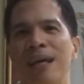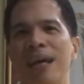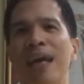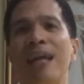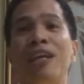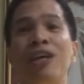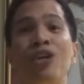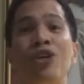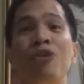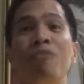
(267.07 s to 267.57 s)

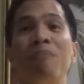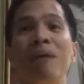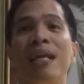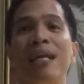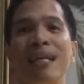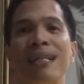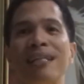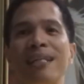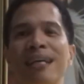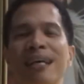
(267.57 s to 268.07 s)
And
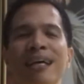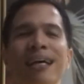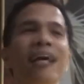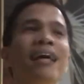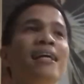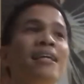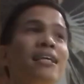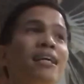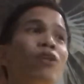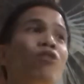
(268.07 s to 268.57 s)

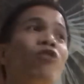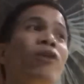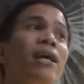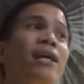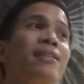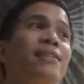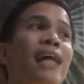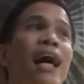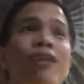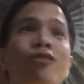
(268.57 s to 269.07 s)
humility
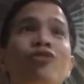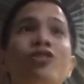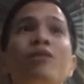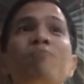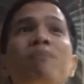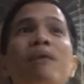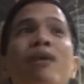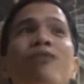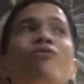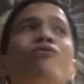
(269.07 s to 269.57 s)
konektado
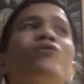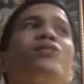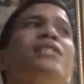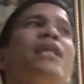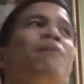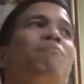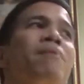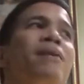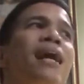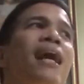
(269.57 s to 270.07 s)
sa
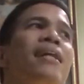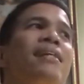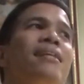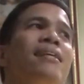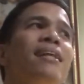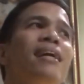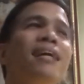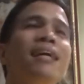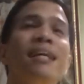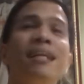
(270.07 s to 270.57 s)
pinag-uusapan
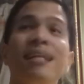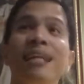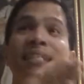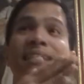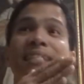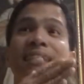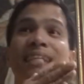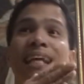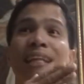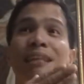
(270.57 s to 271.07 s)
natin
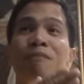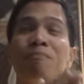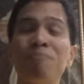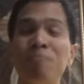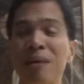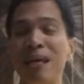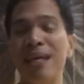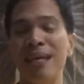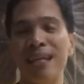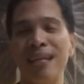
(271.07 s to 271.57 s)
does not
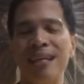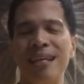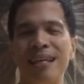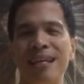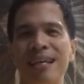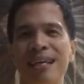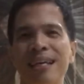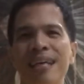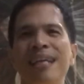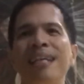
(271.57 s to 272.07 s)
mean
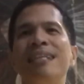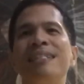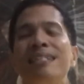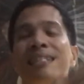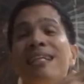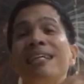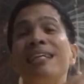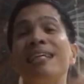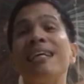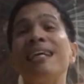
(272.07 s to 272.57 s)

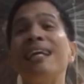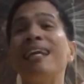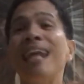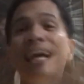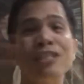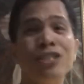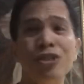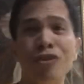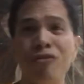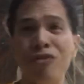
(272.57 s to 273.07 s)
thinking
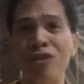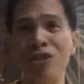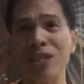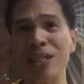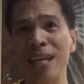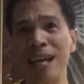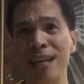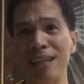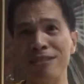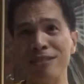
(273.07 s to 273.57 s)
less of
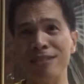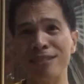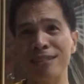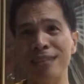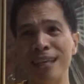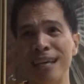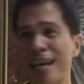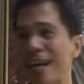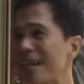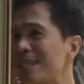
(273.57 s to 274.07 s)
yourself.
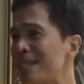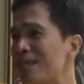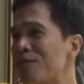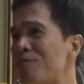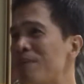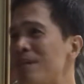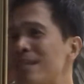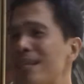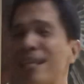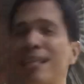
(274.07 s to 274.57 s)
Kasi
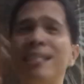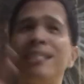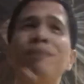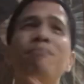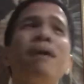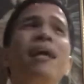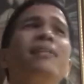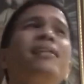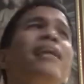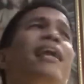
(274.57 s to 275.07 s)
kung minsan
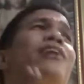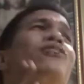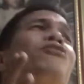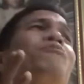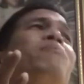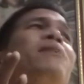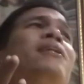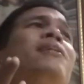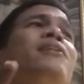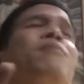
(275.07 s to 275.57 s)
iisip natin ang
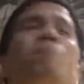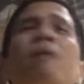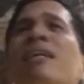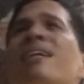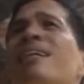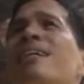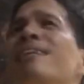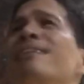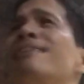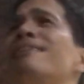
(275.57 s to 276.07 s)
humility,
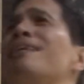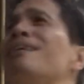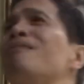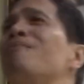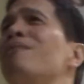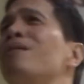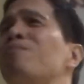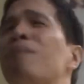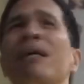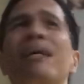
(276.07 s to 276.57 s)
pagiging
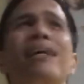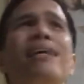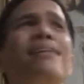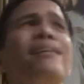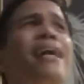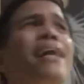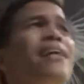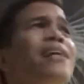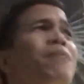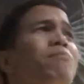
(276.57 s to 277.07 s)
timid,
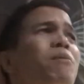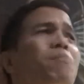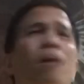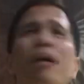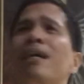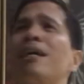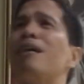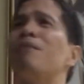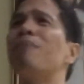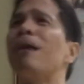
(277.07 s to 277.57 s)
pagiging tahimik,
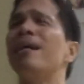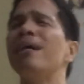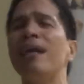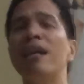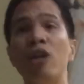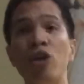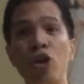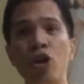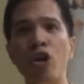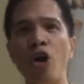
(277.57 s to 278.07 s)
pagiging
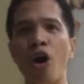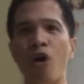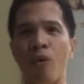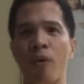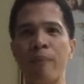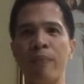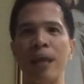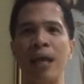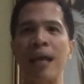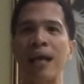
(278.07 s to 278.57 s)
mahiyan.
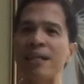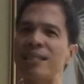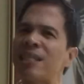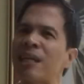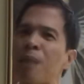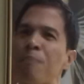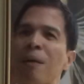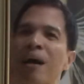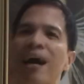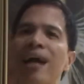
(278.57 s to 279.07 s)
No! Kasi
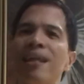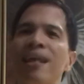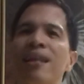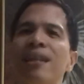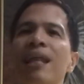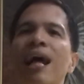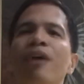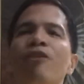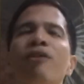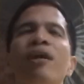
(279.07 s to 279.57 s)
kapag
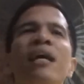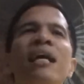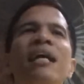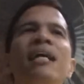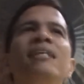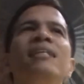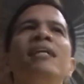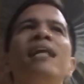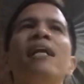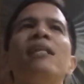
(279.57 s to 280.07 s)
ganyan tayo,
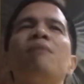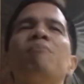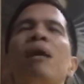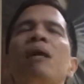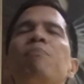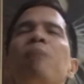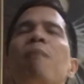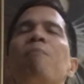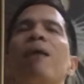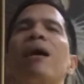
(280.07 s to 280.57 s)
hindi natin
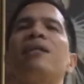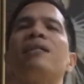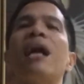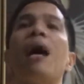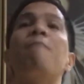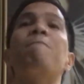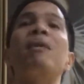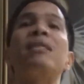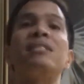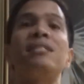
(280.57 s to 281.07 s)
maipapakita
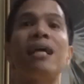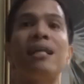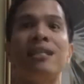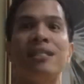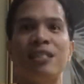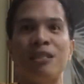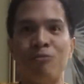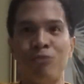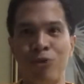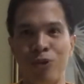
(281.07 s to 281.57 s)
ang best
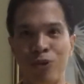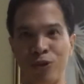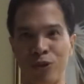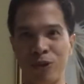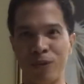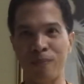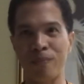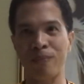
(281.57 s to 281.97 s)
natin sa mundo.